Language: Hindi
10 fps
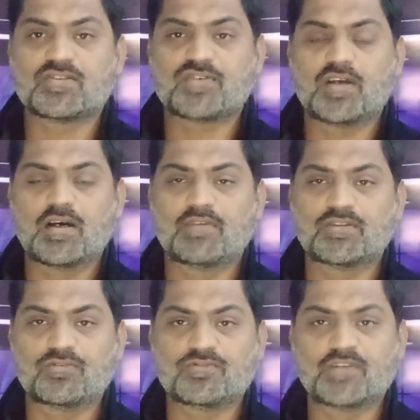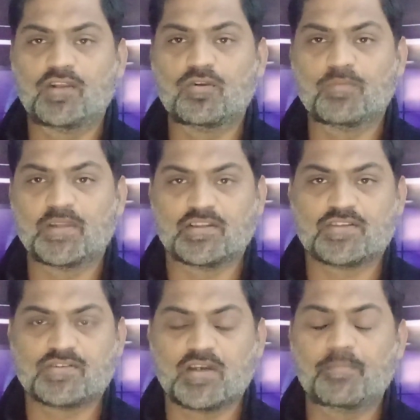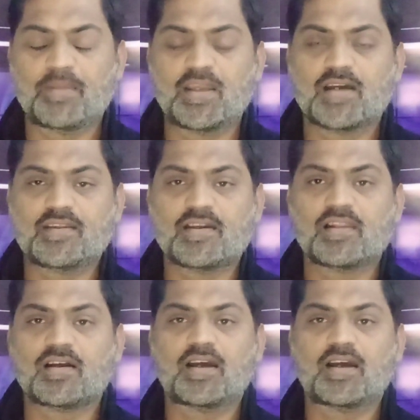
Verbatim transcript: तशा व तुज़िल्लु मन तशा बियादिकल